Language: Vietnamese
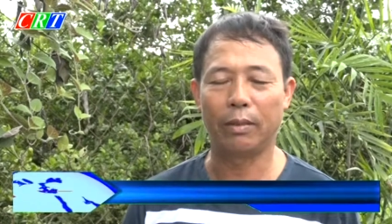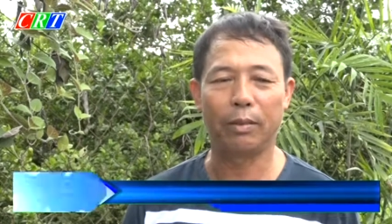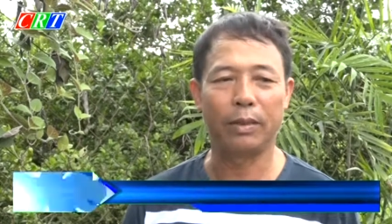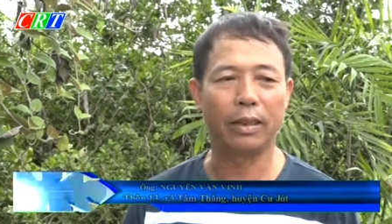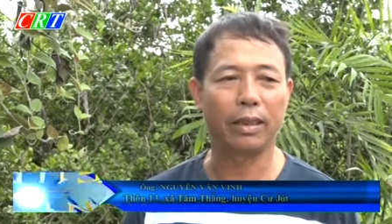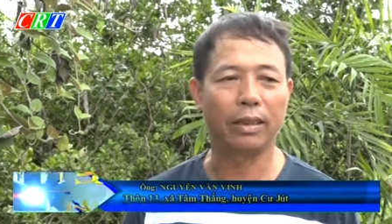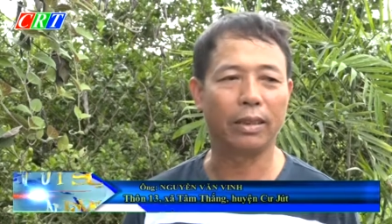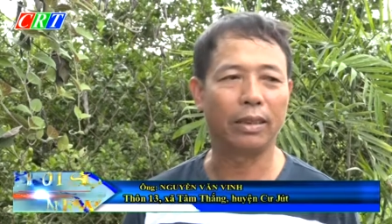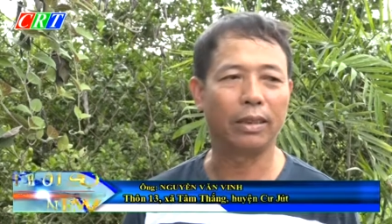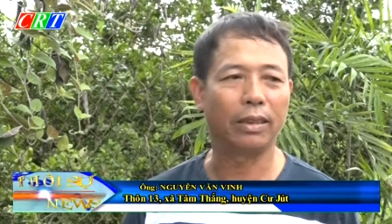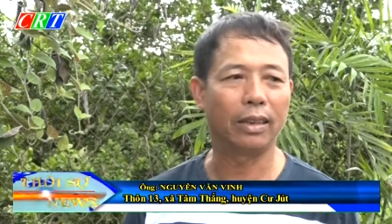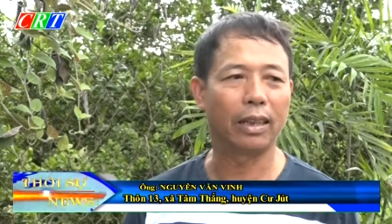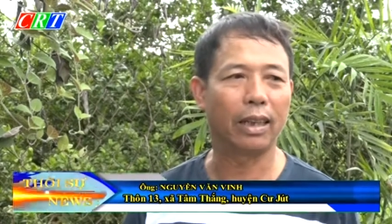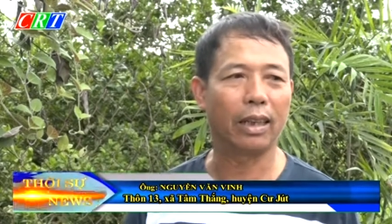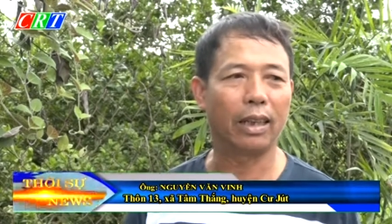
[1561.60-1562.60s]
thì bây giờ như
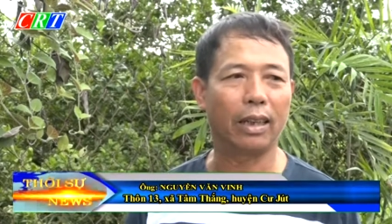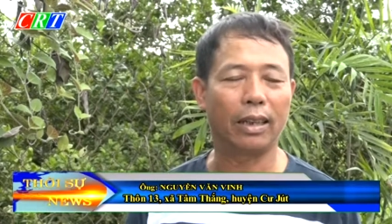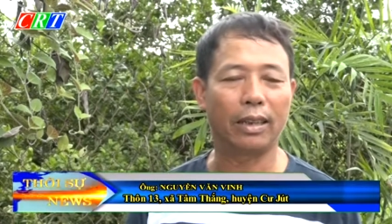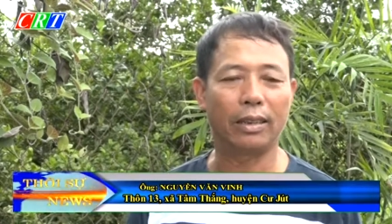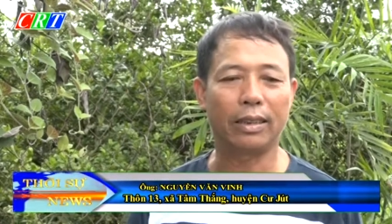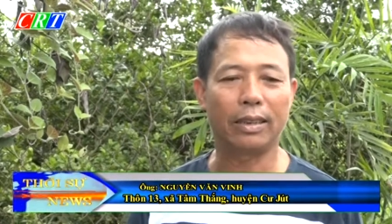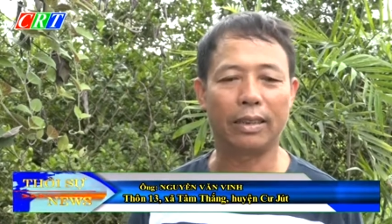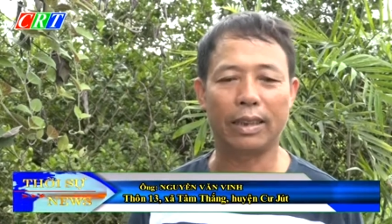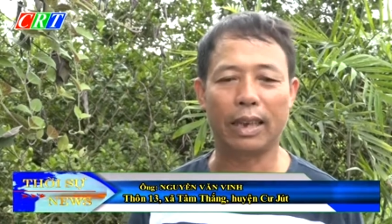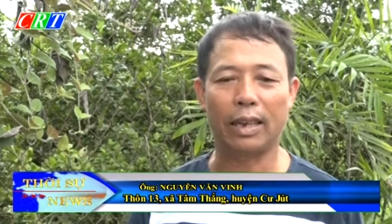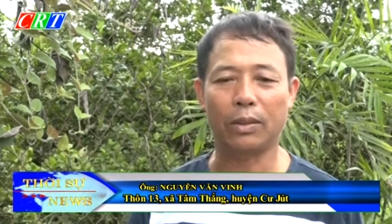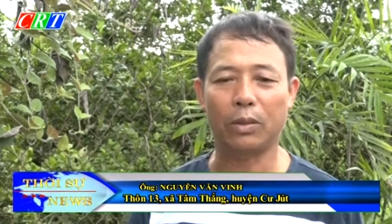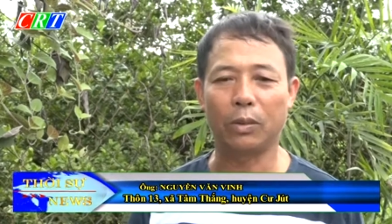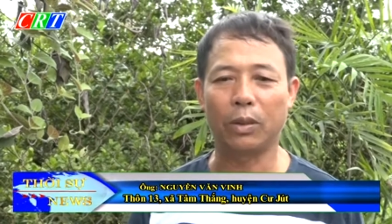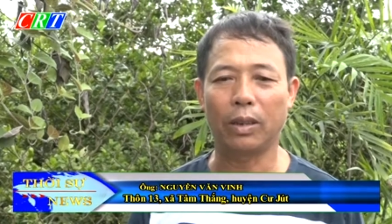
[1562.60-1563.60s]
là ở trên
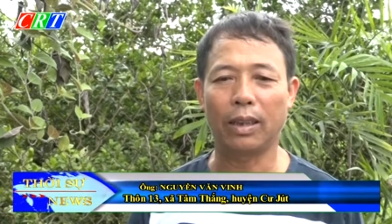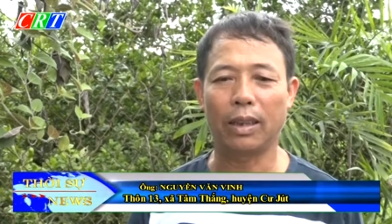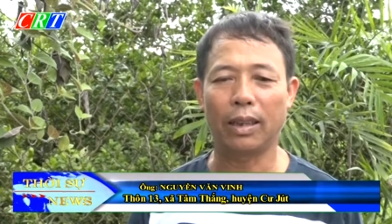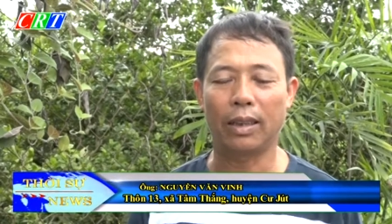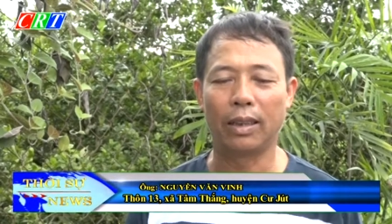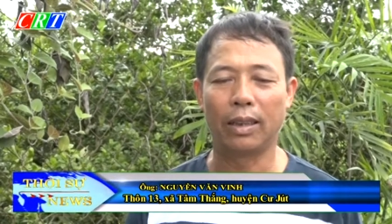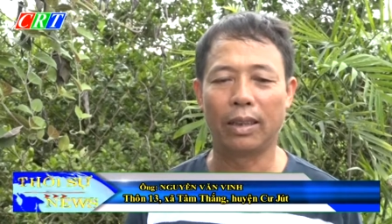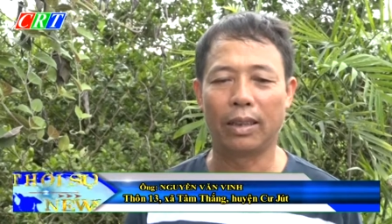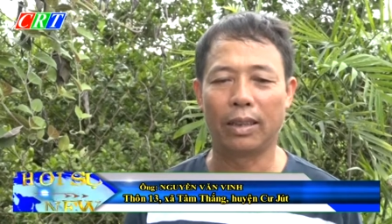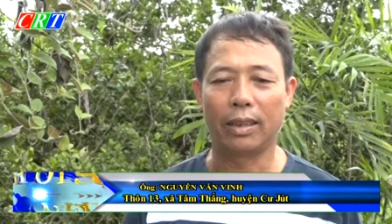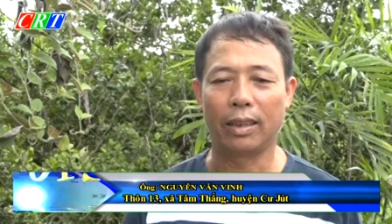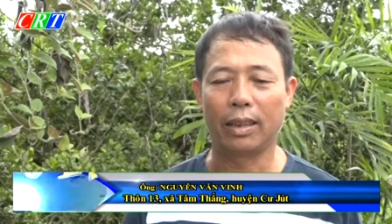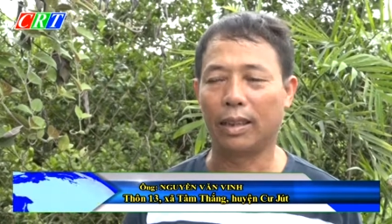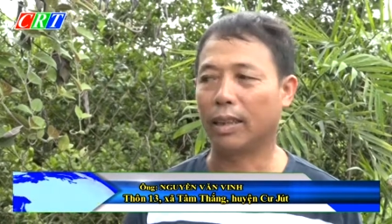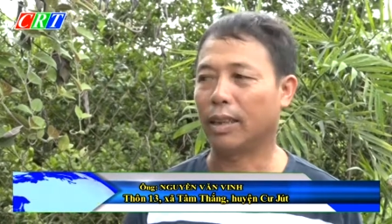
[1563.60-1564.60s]
xã xuống là
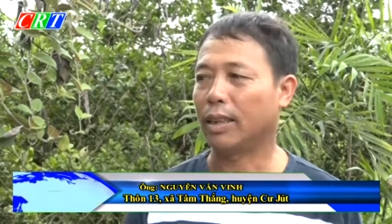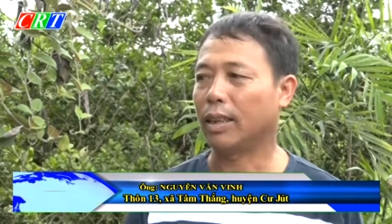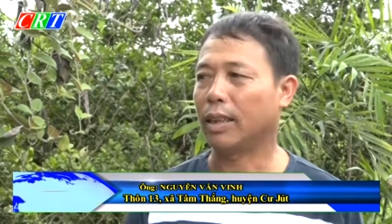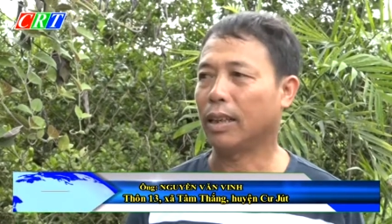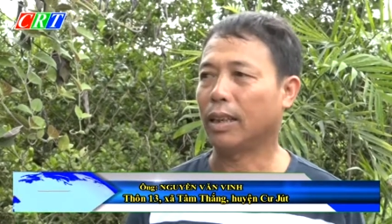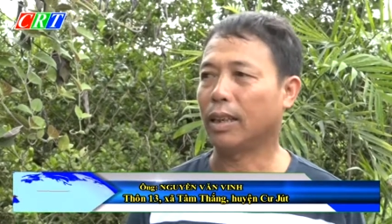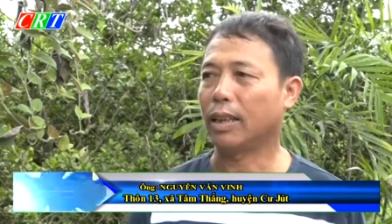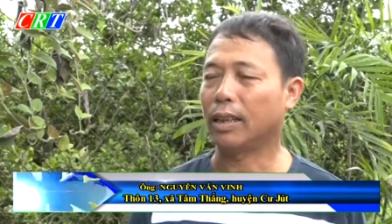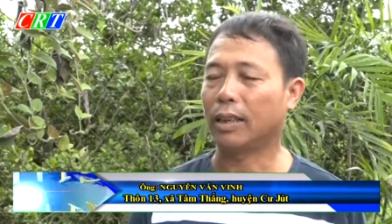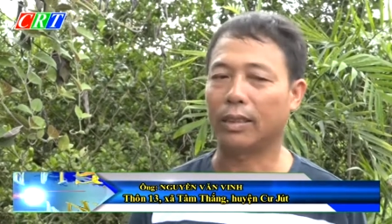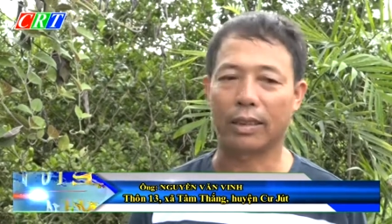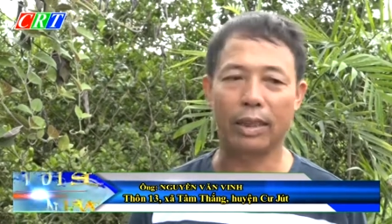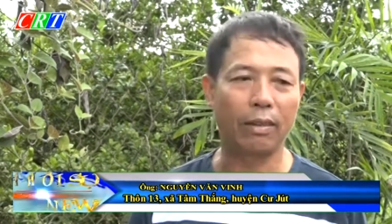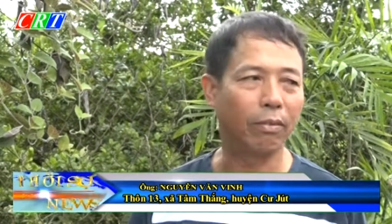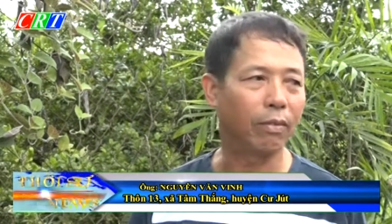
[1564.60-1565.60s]
Ờ, là, là
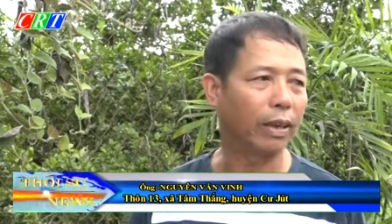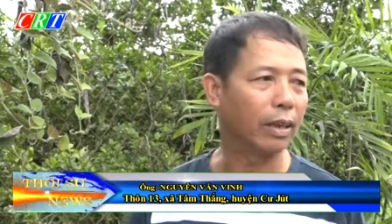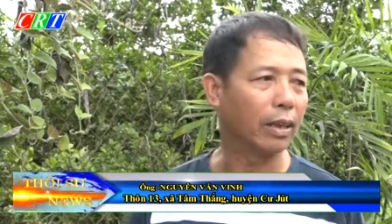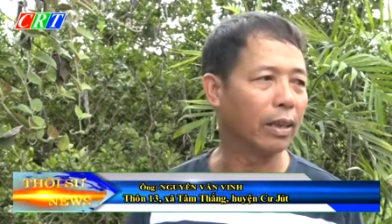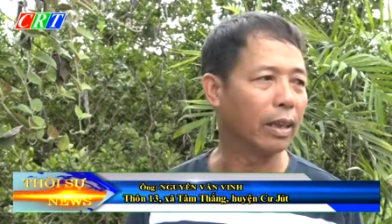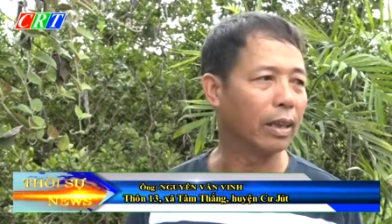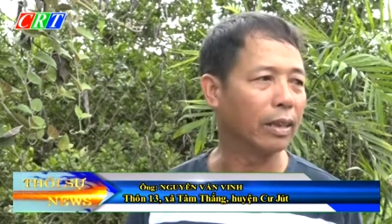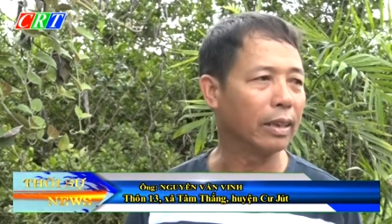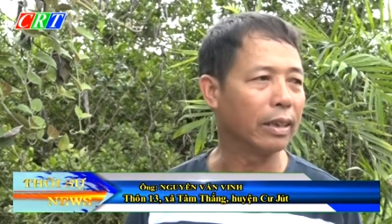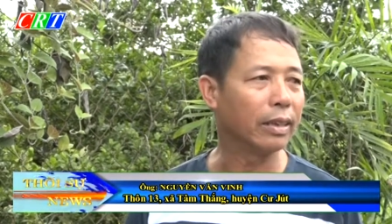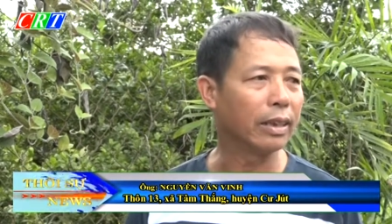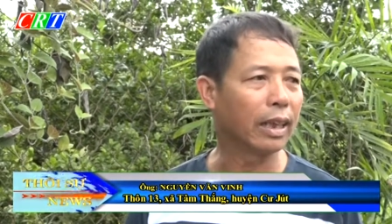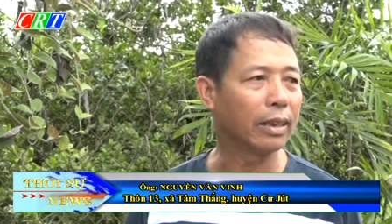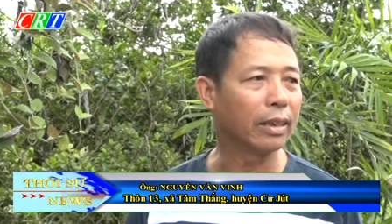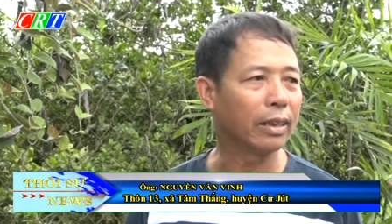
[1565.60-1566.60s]
dân vận là nhân
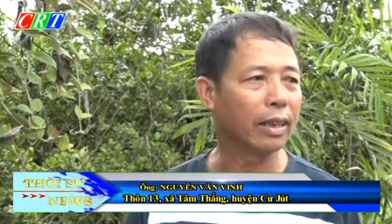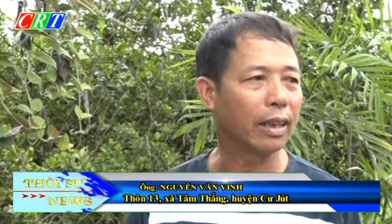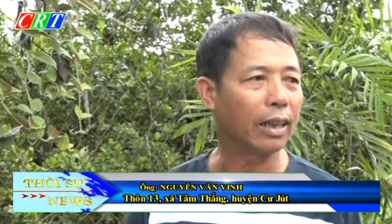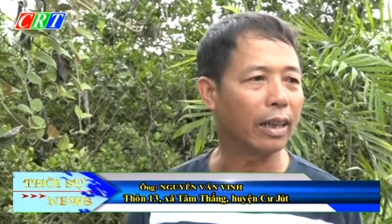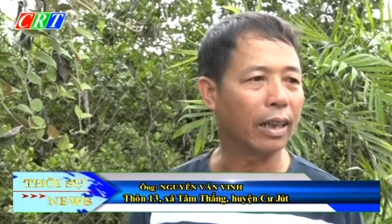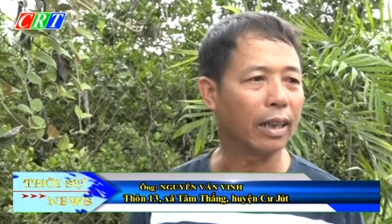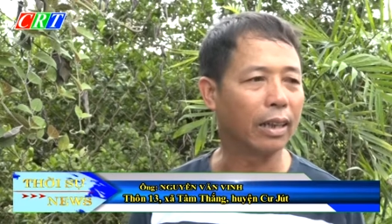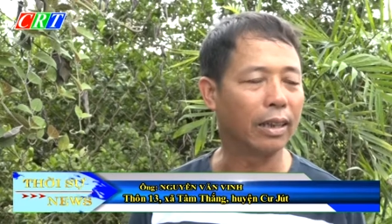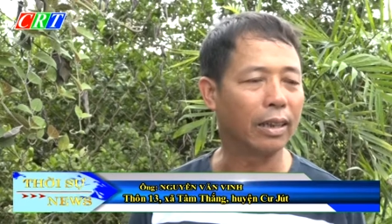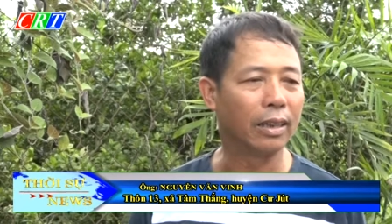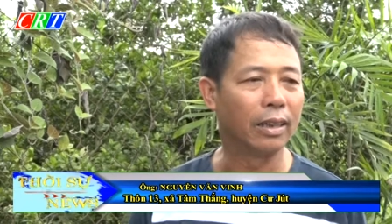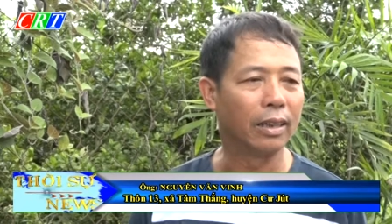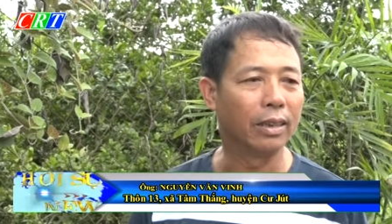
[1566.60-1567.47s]
dân là, là